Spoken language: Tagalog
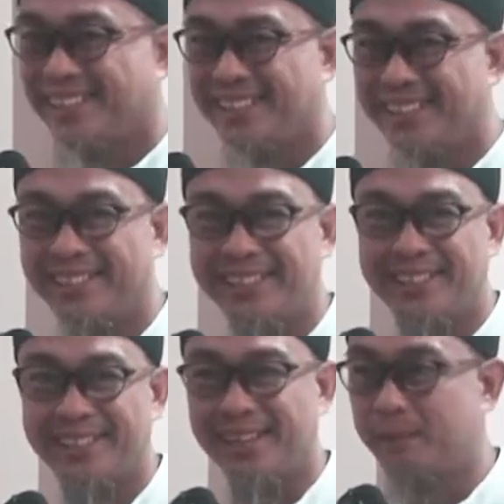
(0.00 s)

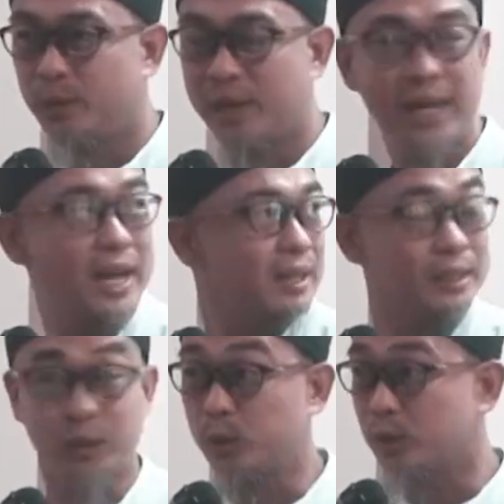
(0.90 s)
uh,
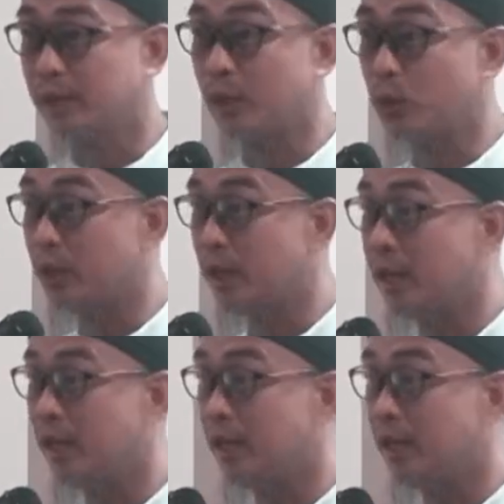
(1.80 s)
alhamdulillah iso dagiti ti